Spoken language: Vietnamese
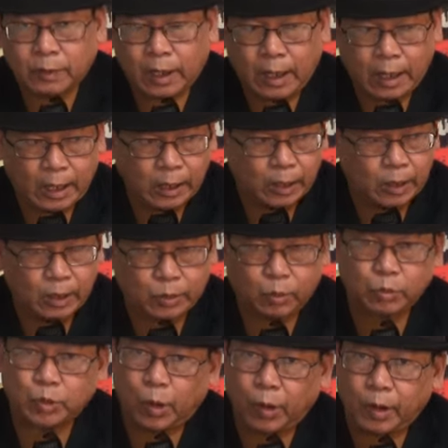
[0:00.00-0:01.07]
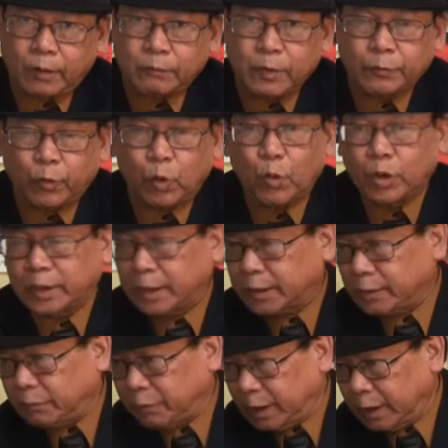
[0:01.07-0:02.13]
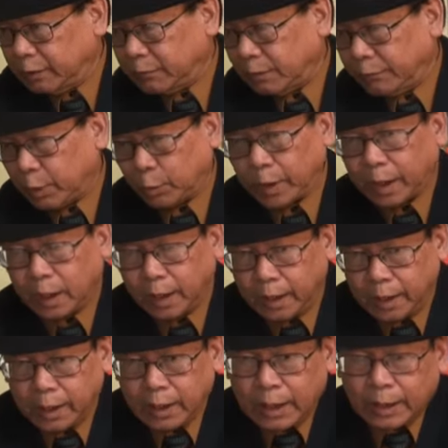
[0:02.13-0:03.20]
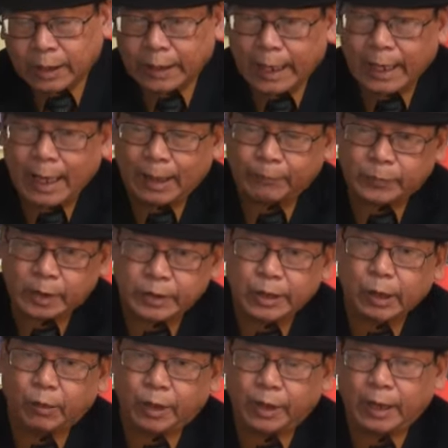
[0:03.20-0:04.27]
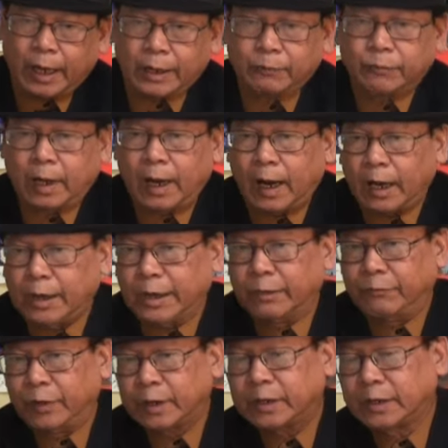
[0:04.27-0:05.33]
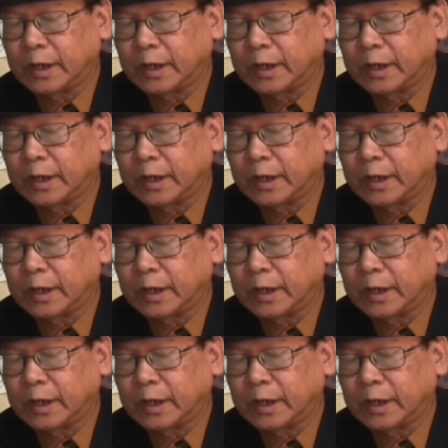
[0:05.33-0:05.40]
ừ. Và chúng tôi, mấy phố Ultra ti vi và Việt Weekly đã làm rất nhiều hình ảnh và đã nhiều viết